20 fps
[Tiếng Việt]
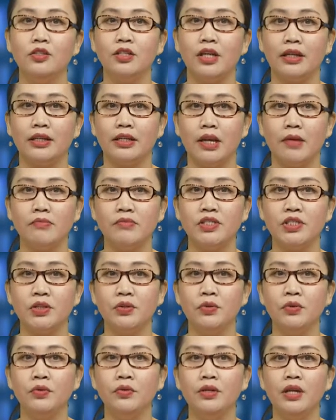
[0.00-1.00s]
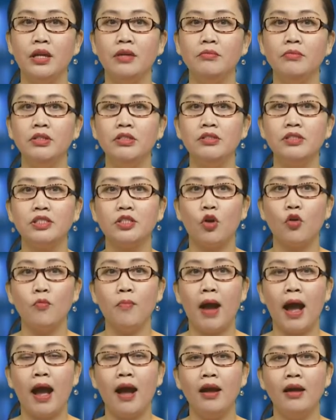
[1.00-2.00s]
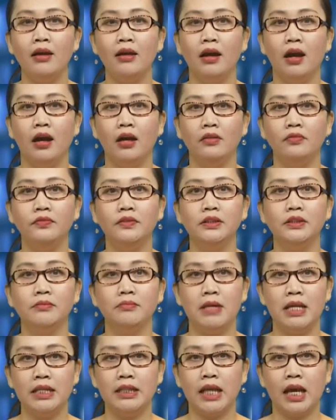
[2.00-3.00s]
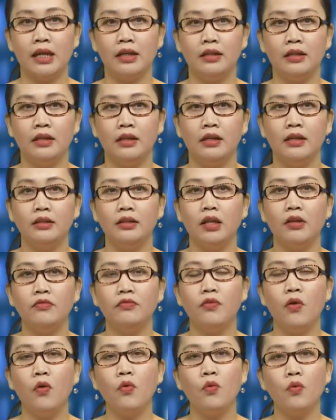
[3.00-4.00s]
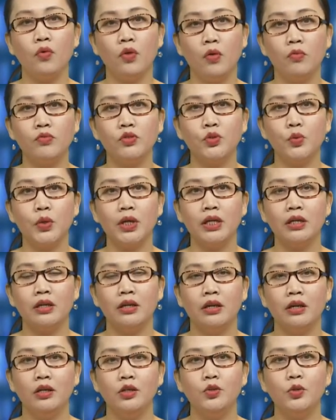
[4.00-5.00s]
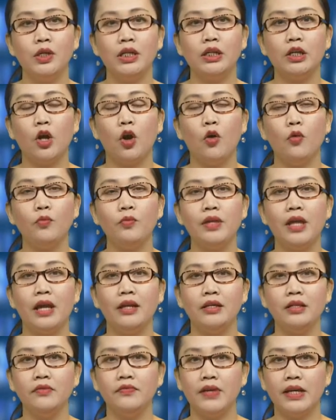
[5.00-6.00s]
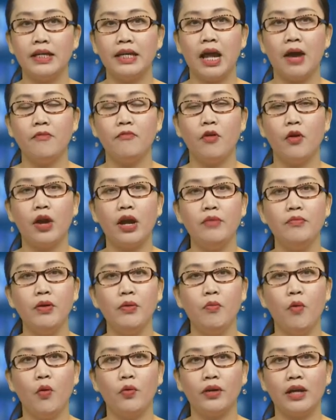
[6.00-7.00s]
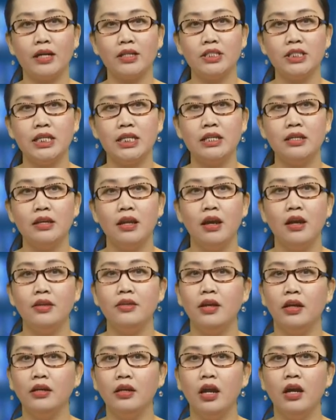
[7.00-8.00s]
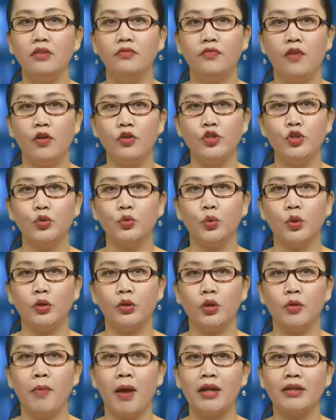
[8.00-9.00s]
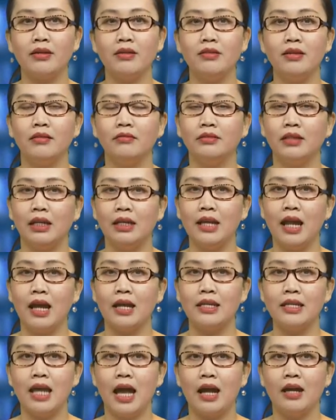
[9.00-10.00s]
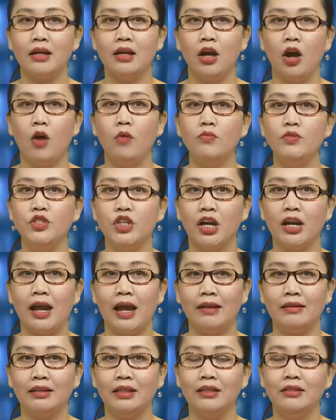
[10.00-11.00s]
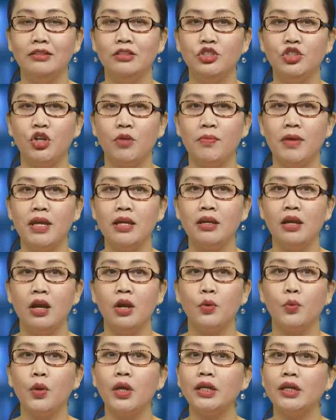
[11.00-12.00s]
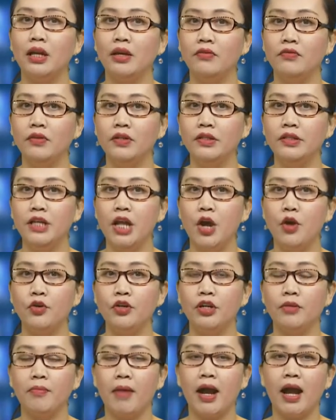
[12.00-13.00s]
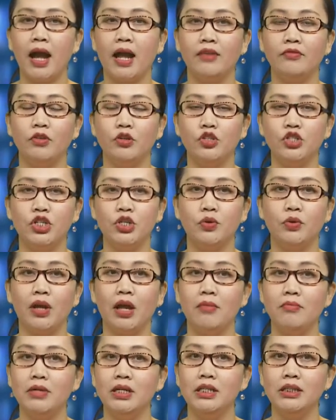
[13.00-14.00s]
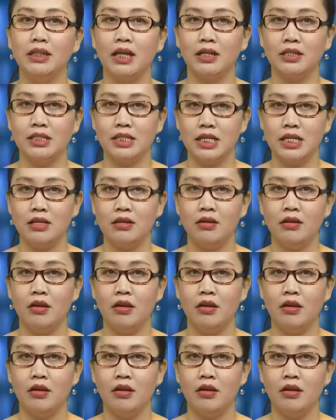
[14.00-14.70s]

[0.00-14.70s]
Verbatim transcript: rạch Năm Xú đến Mương Sấu Bá ở phường Mỹ Thạnh, thành phố của Long Xuyên. Truyền thông nhà nước Việt Nam vào ngày 11 tháng 9 dẫn lời Phó Chủ tịch Ủy ban Nhân dân tỉnh An Giang, ông Trần Anh Thư cho biết quyết định vừa nêu được ban hành vào chiều ngày 10 tháng 9.